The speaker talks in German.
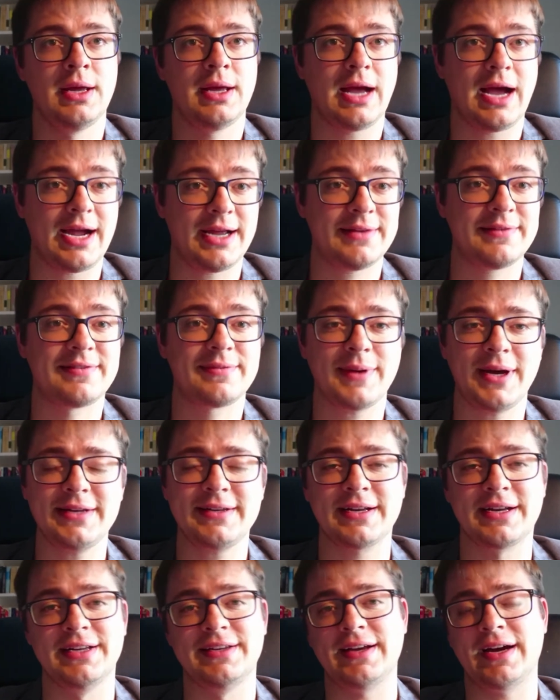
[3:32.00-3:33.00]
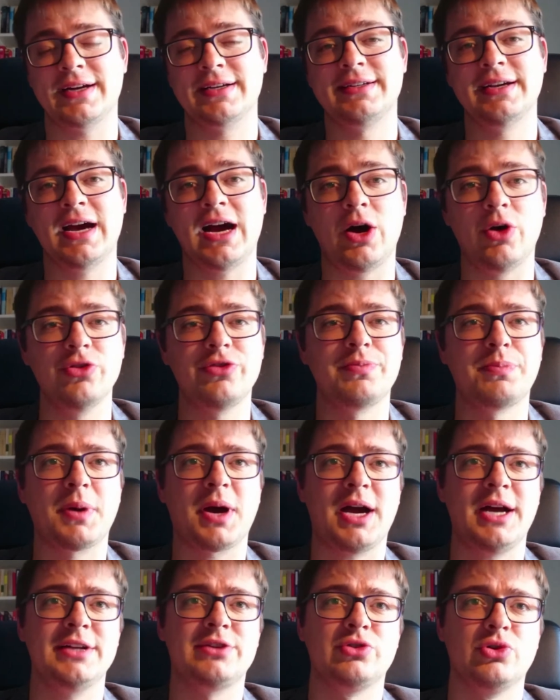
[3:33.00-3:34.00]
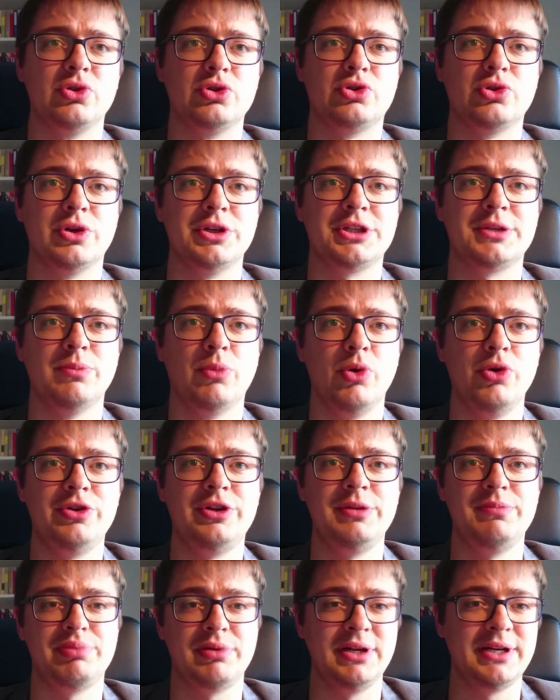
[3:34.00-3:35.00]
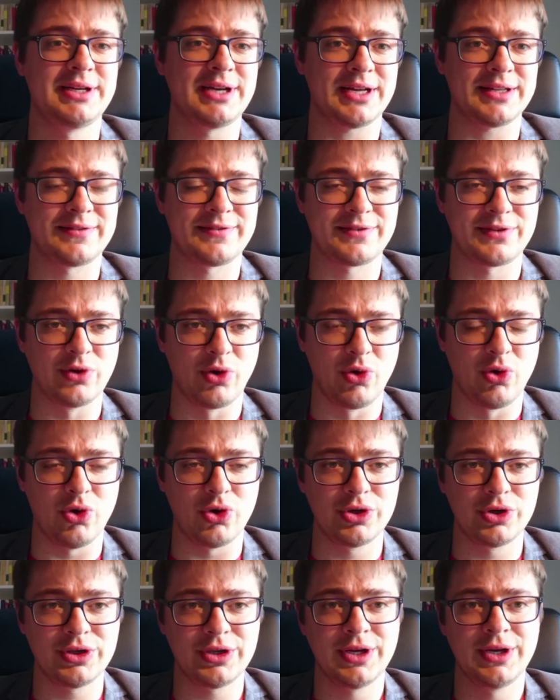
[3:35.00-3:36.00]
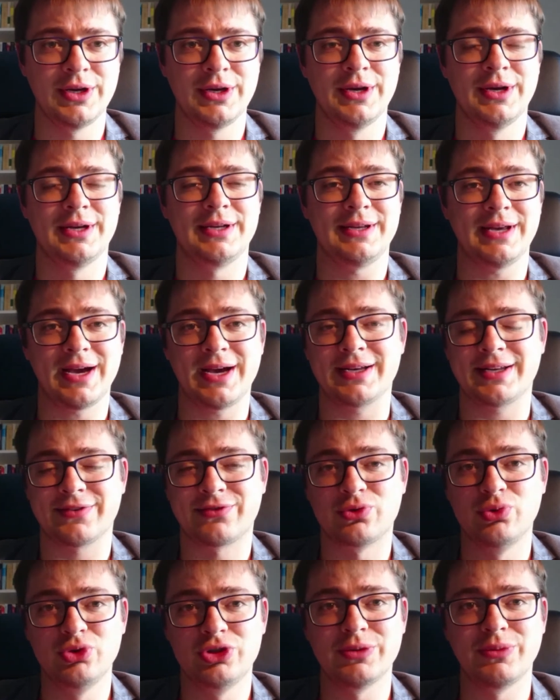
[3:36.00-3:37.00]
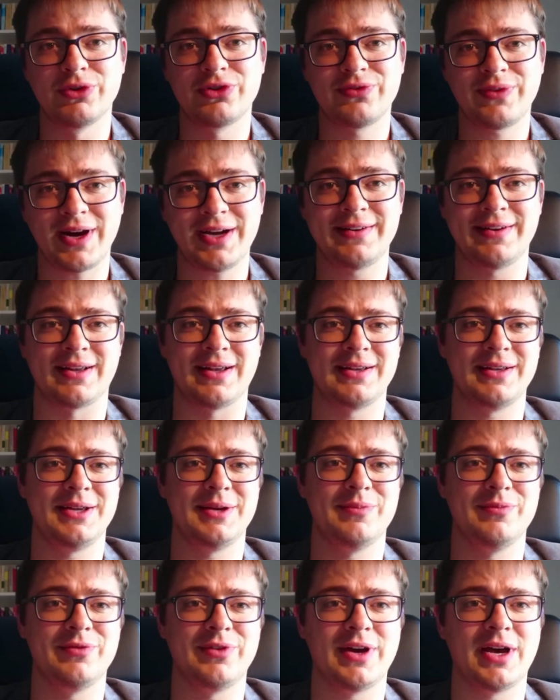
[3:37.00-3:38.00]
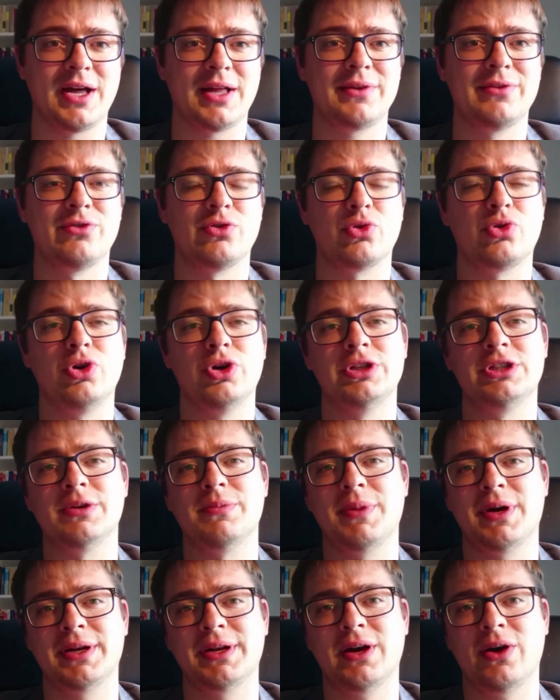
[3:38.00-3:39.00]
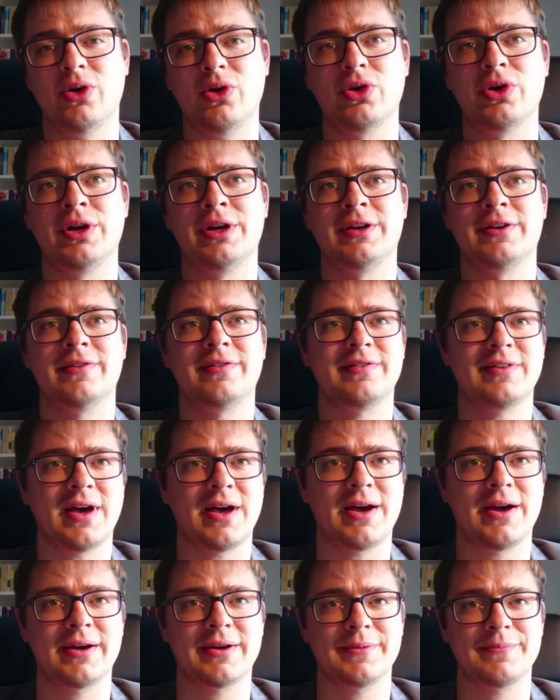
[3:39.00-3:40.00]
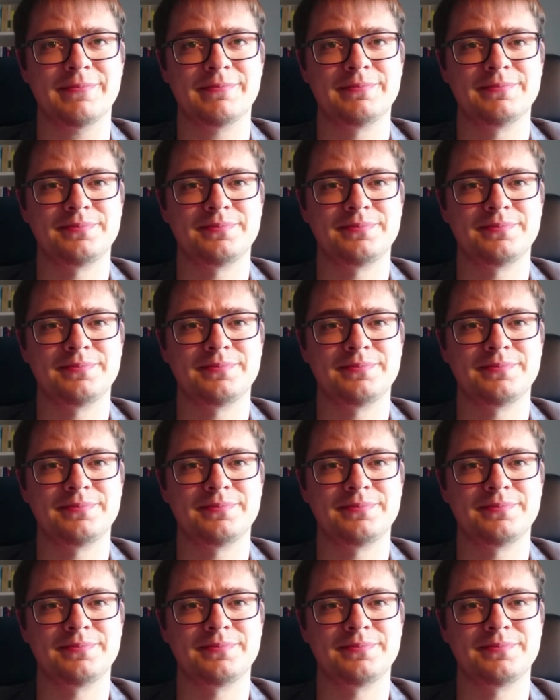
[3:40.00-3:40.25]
Ein zweiter Gedanke, Ausbreitung durch Multiplikation. Ja, das Gute muss weitergegeben werden, so könnte man auch sagen.